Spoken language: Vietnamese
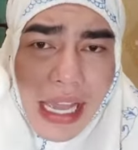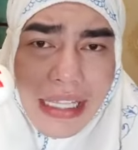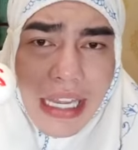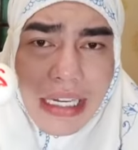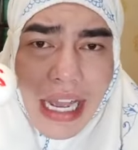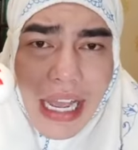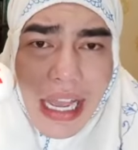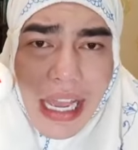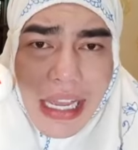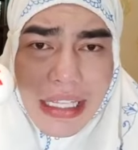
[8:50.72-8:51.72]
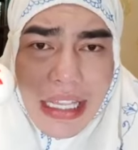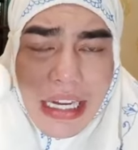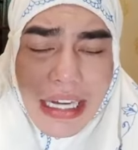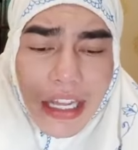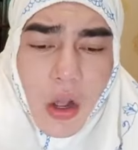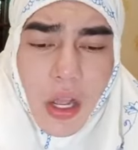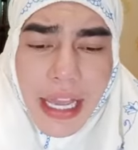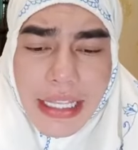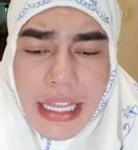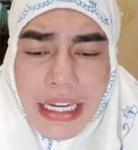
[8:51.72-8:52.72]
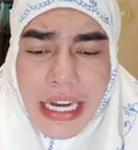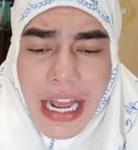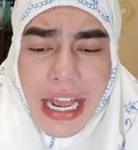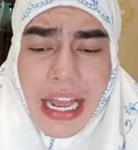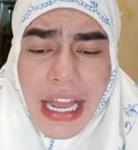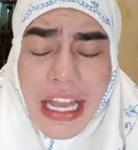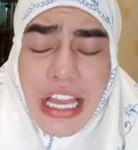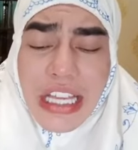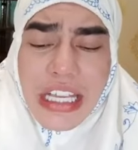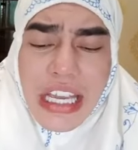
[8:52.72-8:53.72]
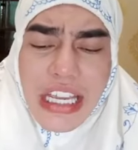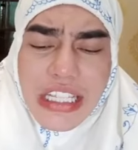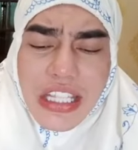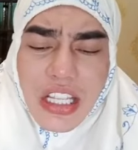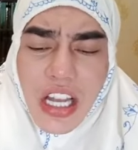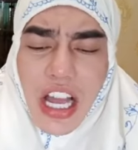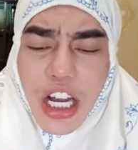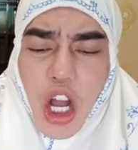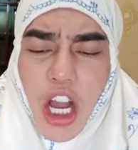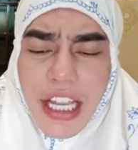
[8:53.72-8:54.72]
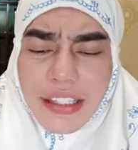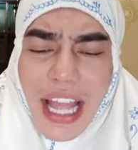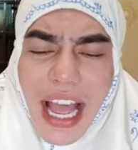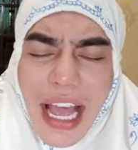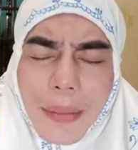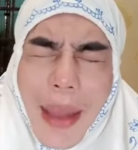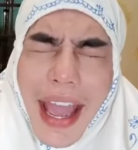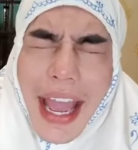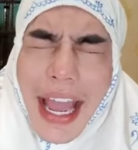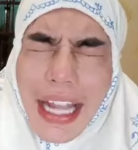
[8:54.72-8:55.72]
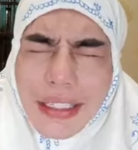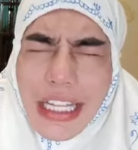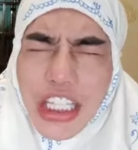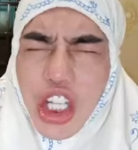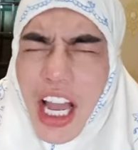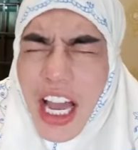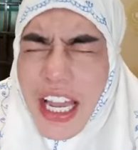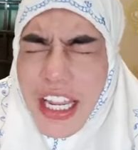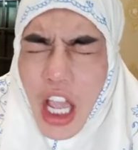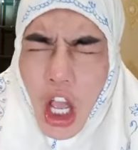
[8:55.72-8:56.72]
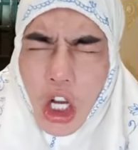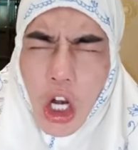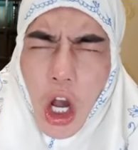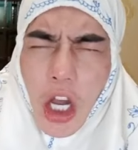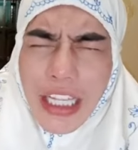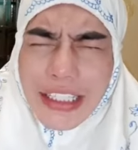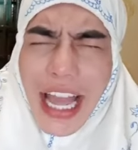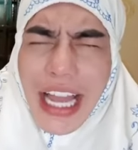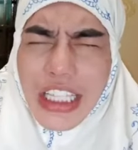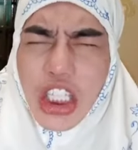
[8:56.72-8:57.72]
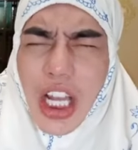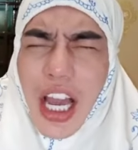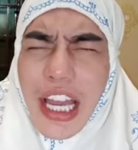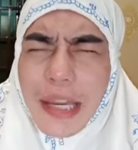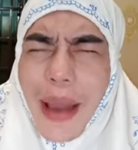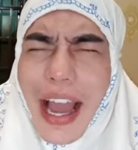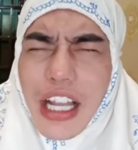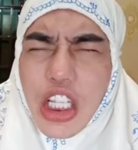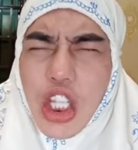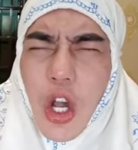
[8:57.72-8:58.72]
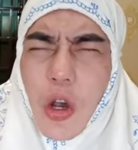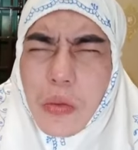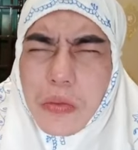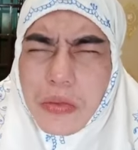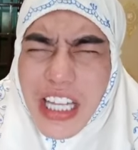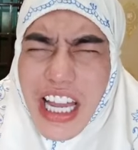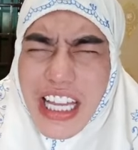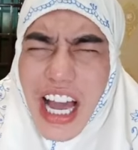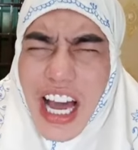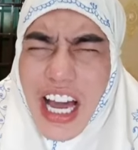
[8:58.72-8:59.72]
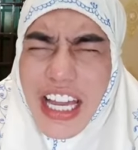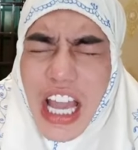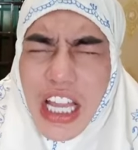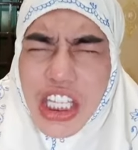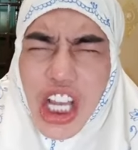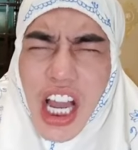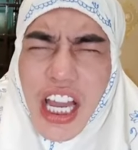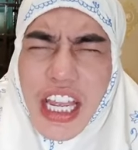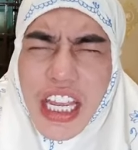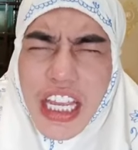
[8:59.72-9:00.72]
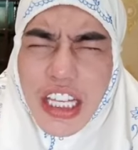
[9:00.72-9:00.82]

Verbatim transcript: gì ra hai gì ra con hai gì ra khi xưa đôi ta bé ta chơi đôi ta chơi băng súng khơi khơi chơi